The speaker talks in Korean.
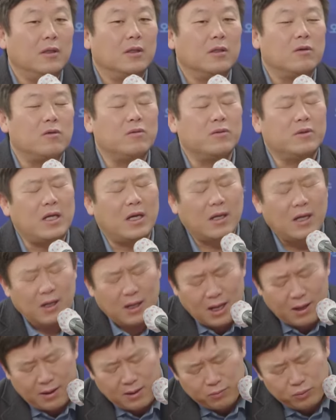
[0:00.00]
그리고
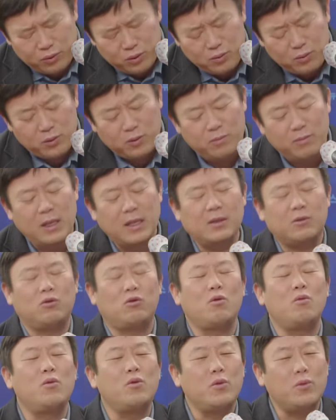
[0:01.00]
물어보는 말
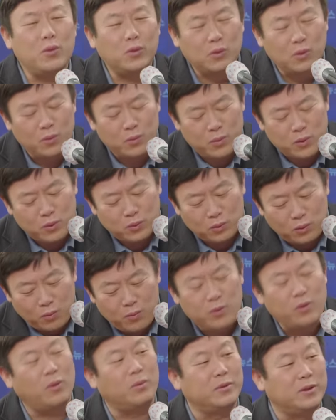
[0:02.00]
또 물어보 고또 물어보
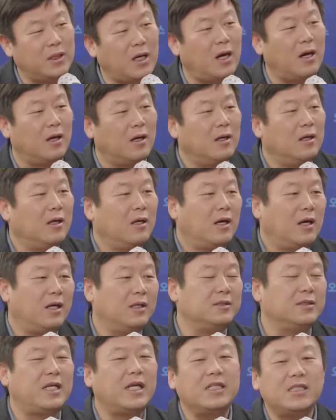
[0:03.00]
고또 물어봅니다. 네.
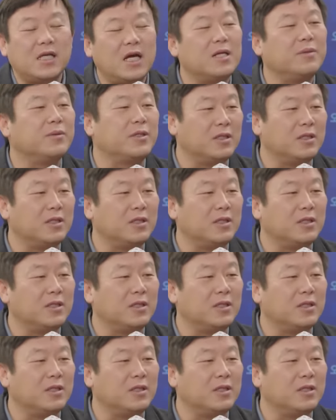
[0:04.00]
한 3시간이면